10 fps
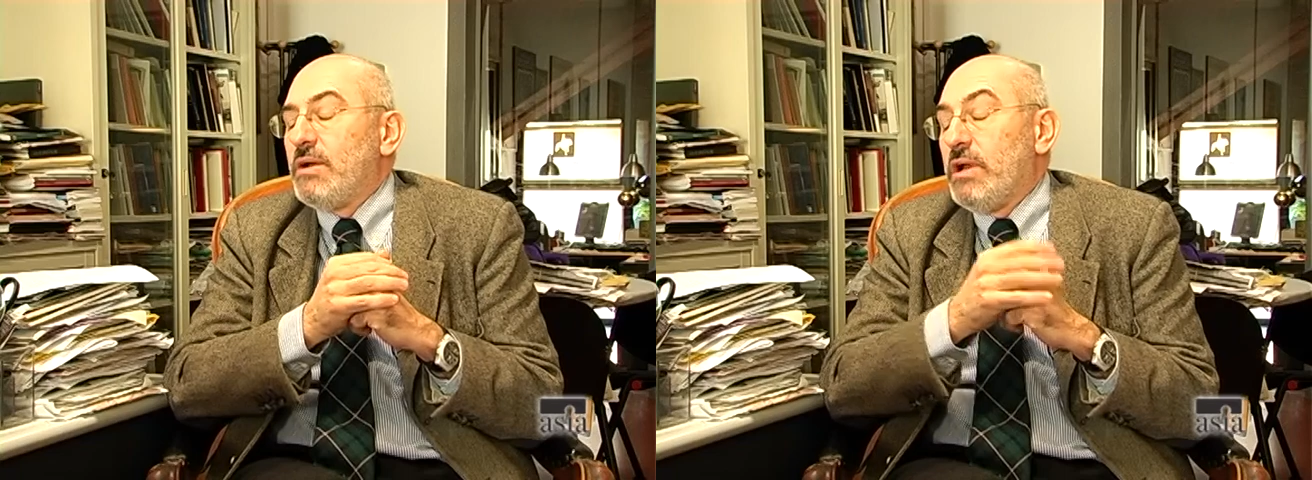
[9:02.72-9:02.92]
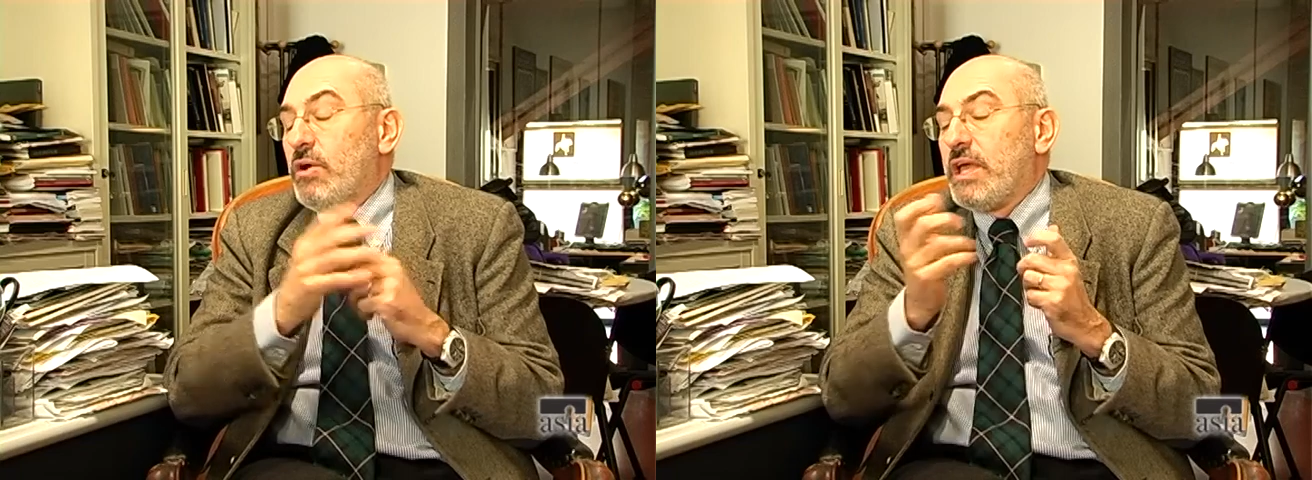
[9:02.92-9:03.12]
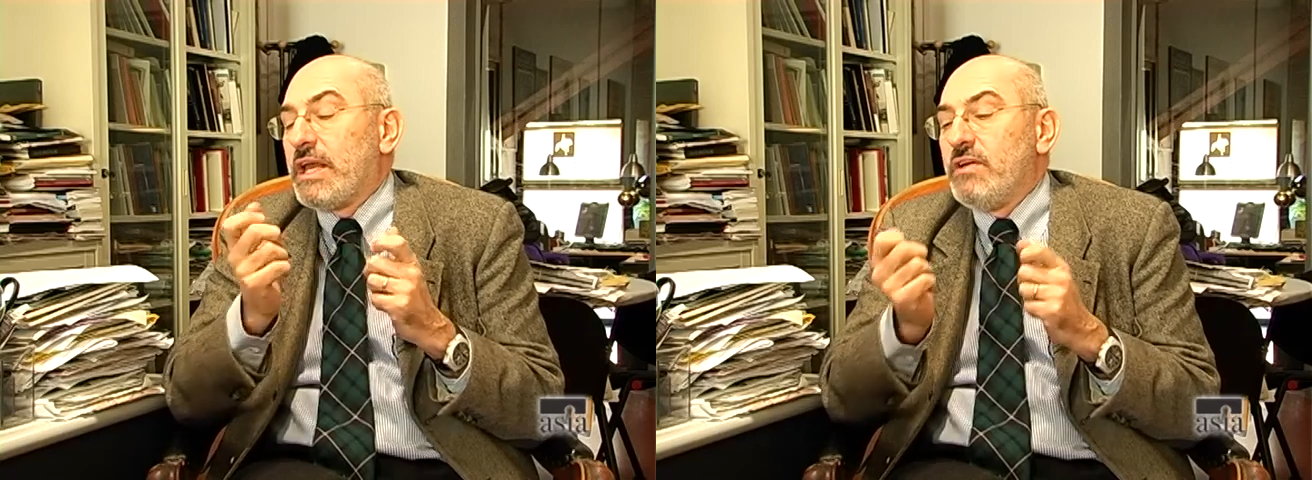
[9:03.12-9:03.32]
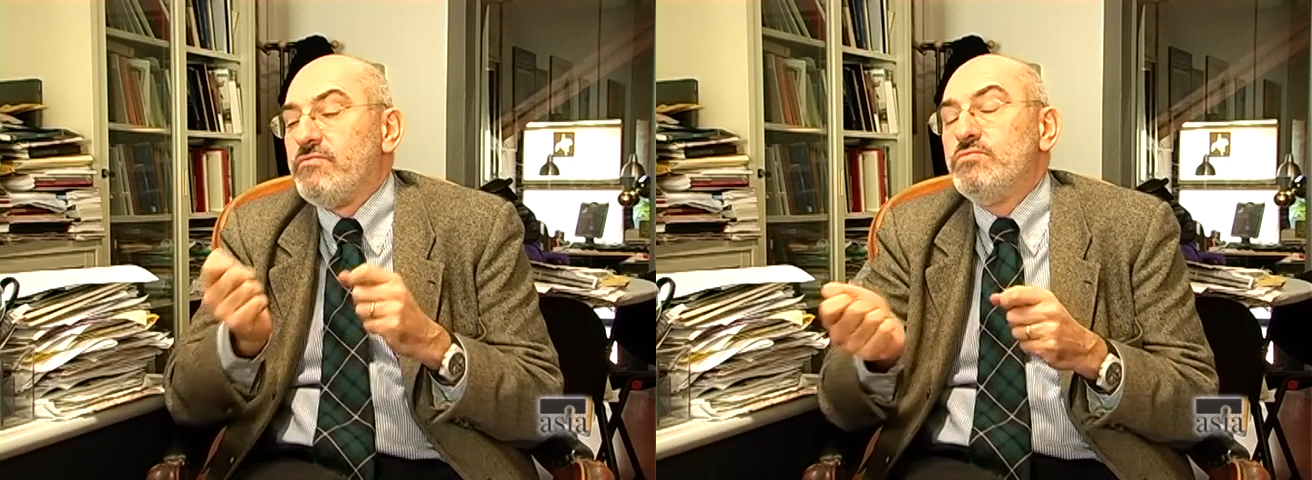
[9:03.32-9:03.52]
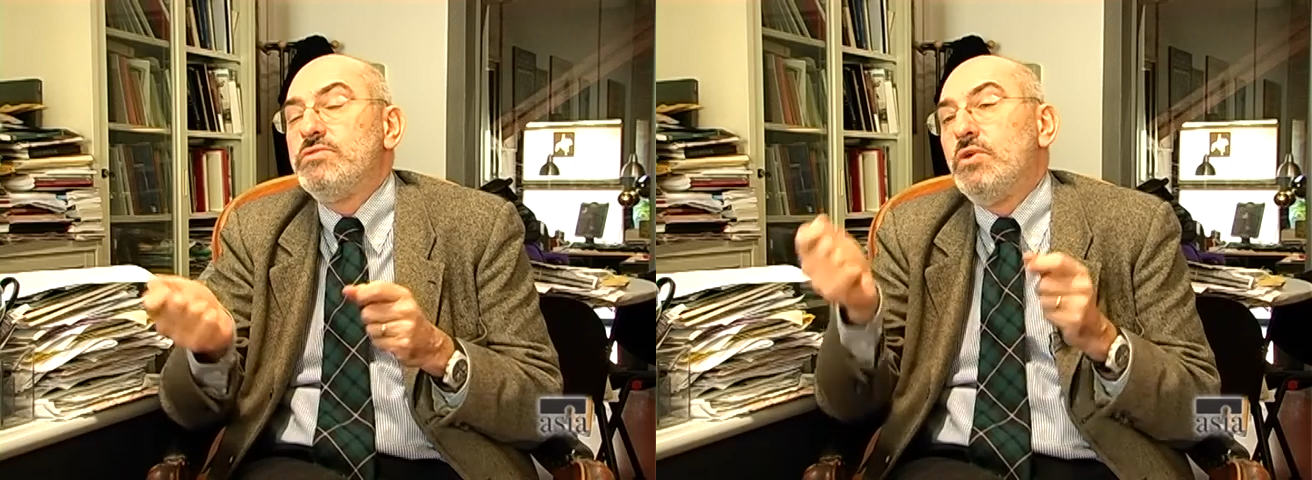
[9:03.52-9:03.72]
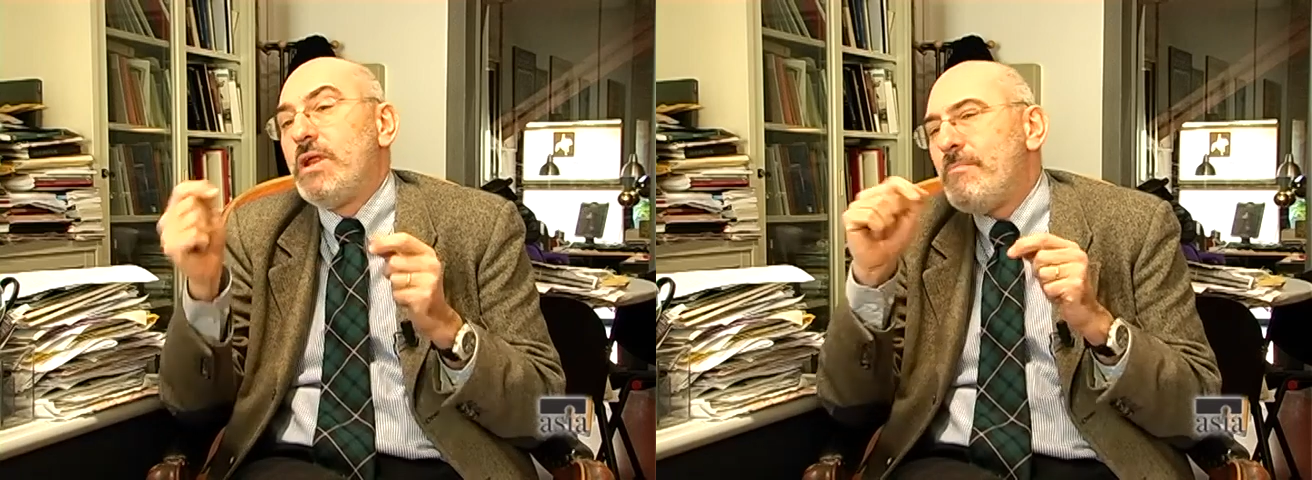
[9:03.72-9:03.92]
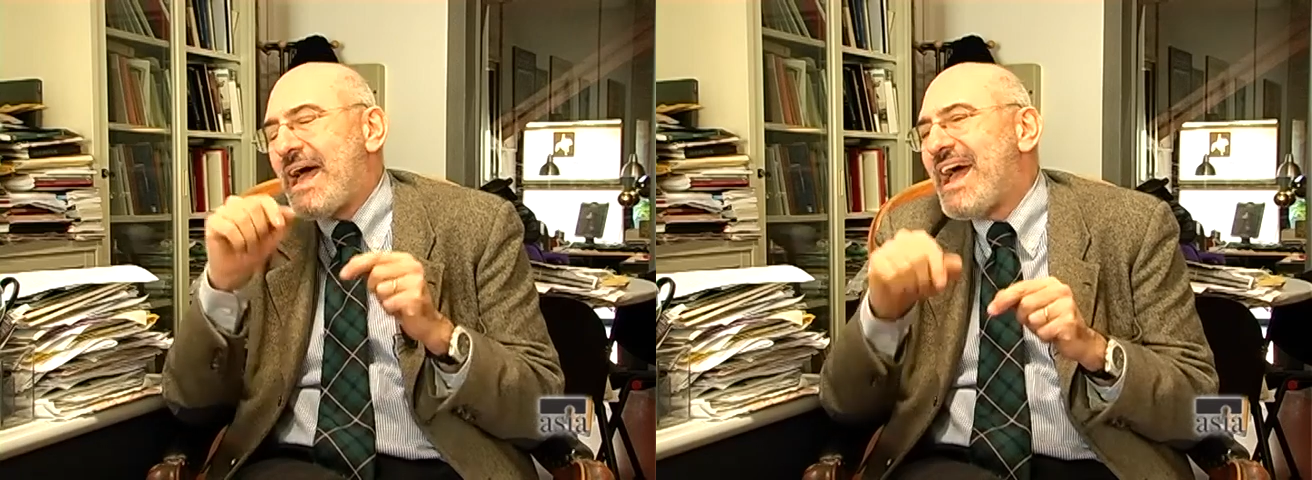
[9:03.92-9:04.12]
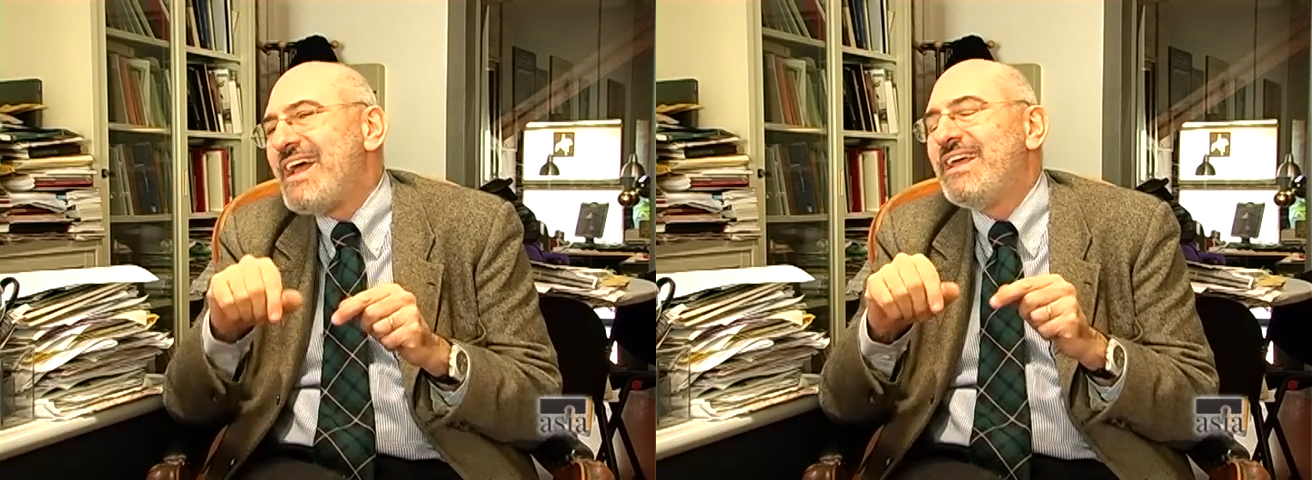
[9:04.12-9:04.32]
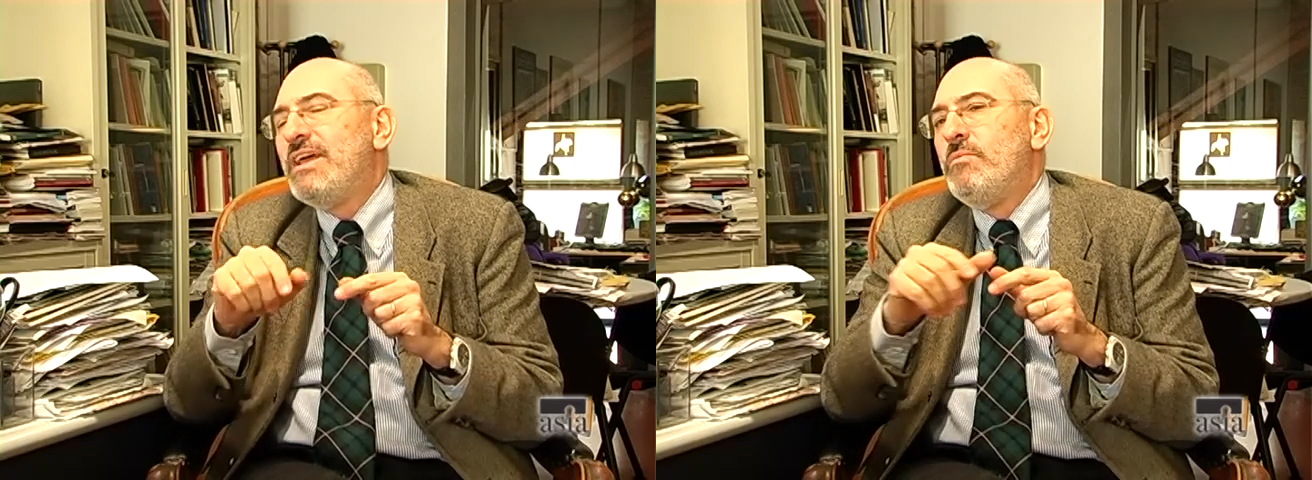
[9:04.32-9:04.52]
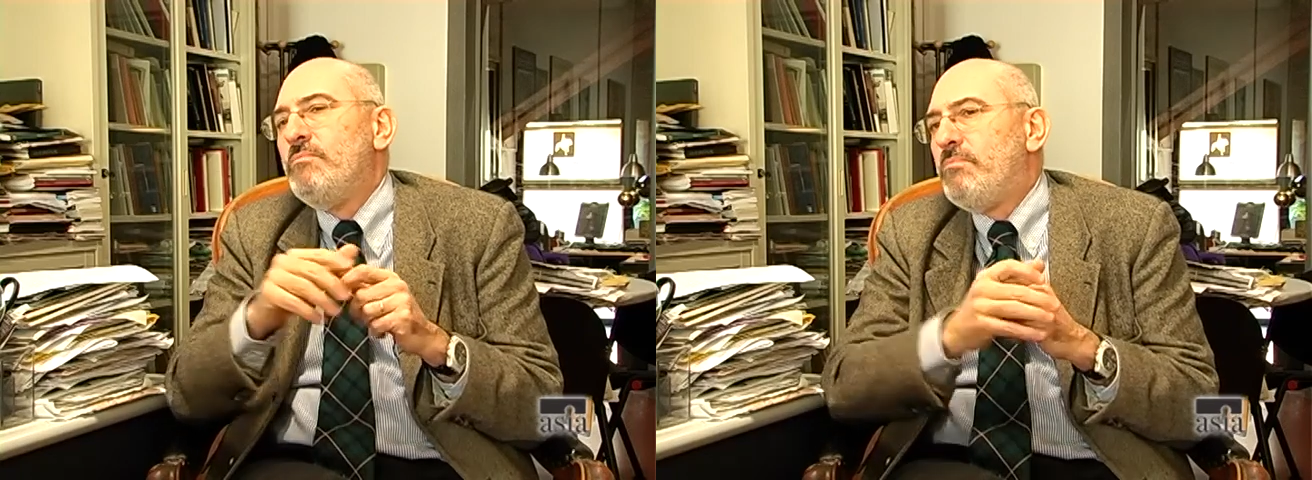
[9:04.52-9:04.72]
quella che era la funzione, ma anche
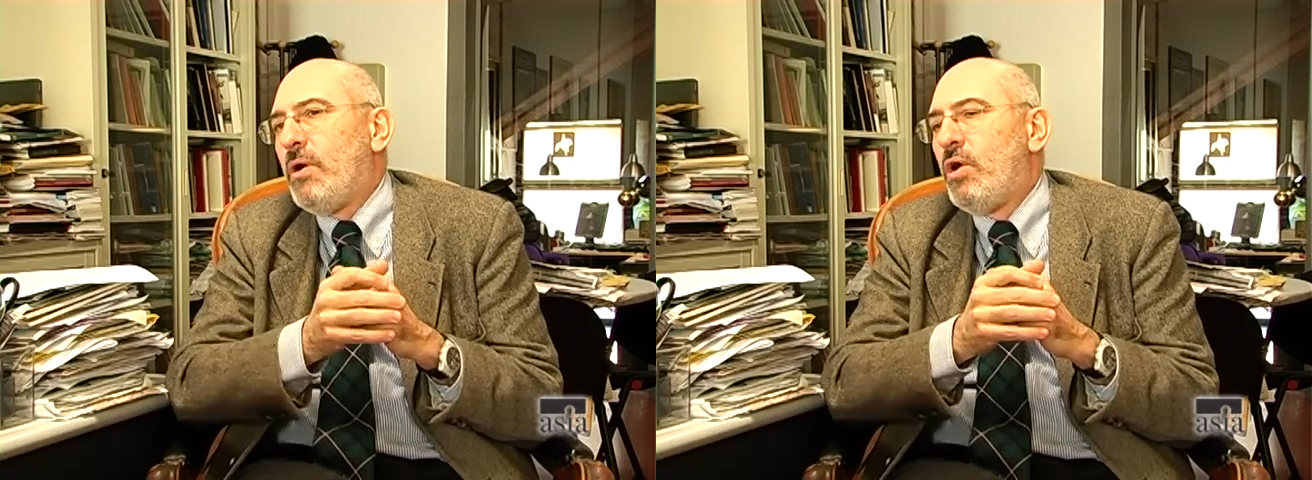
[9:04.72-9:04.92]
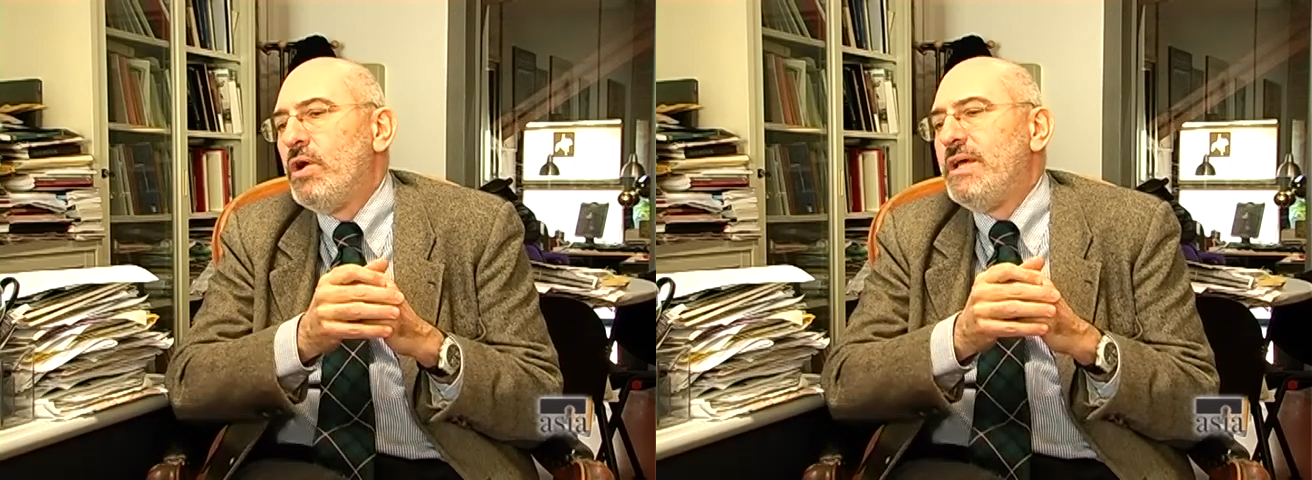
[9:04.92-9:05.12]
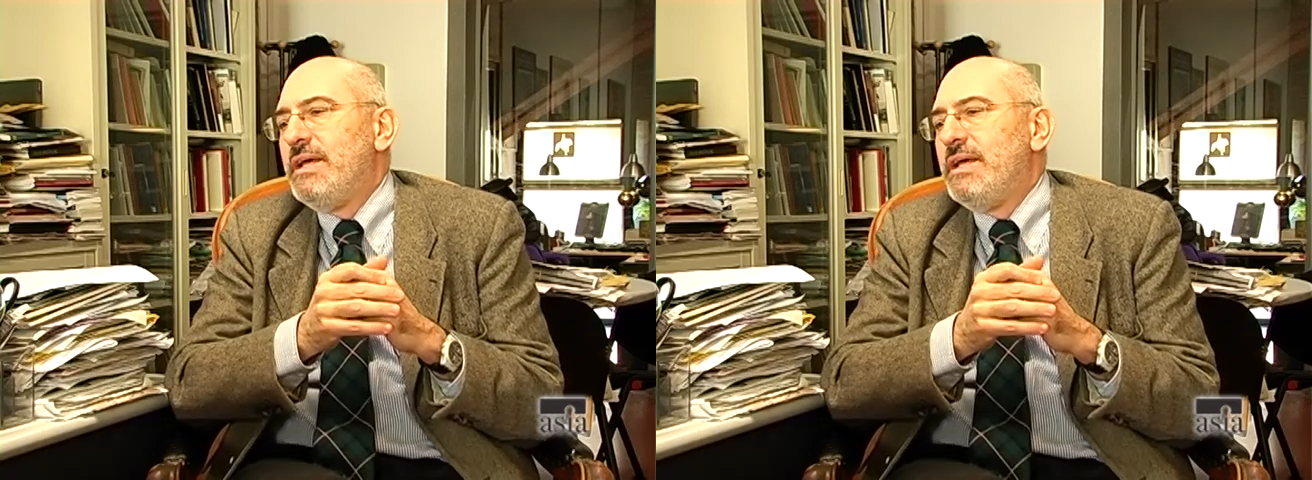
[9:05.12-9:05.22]
un po'